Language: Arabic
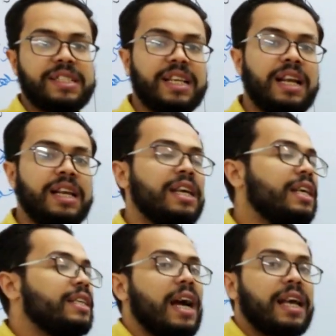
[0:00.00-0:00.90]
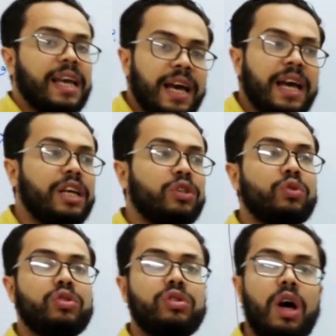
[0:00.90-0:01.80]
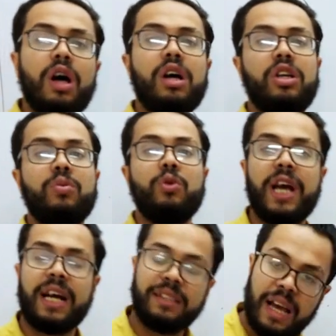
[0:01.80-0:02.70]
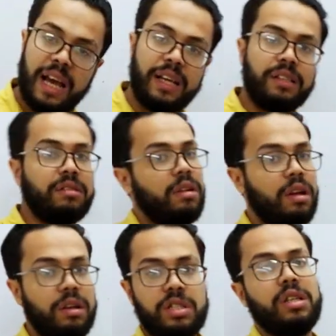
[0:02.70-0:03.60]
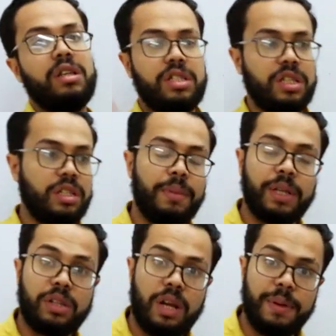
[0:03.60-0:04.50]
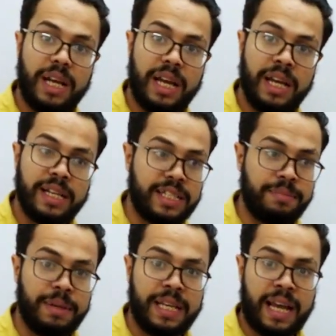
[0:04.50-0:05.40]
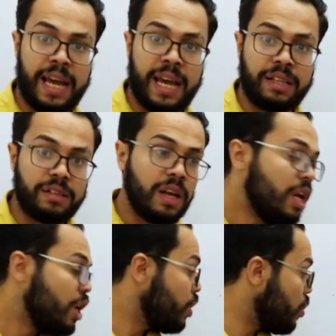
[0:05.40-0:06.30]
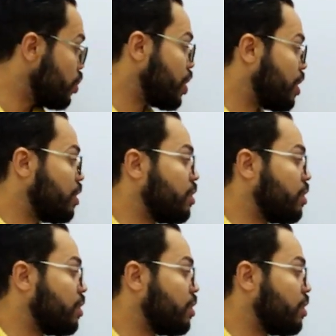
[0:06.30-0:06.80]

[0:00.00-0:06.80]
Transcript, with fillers: مثلا يكاد الطالب يجتهد خلاص خلصت يبقى الطالب هنا ايه اسم يكاد يوشك